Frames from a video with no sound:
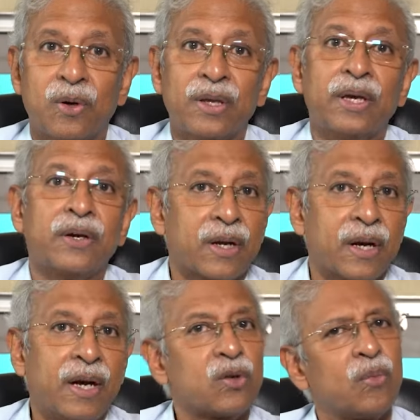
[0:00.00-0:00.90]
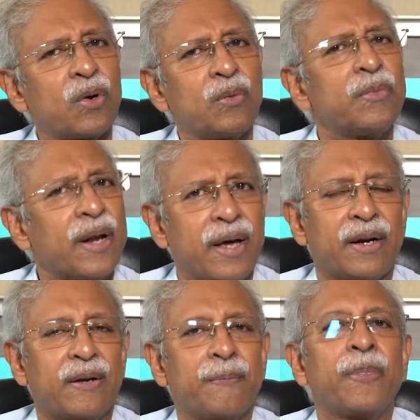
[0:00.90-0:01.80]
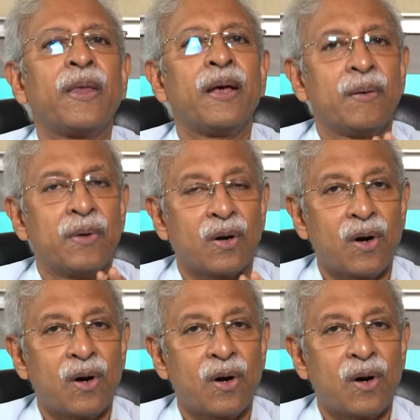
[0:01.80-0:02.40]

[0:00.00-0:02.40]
குழந்தைக்கும் இருக்கலாம் அது ரொம்ப ரொம்ப ரேர் பட்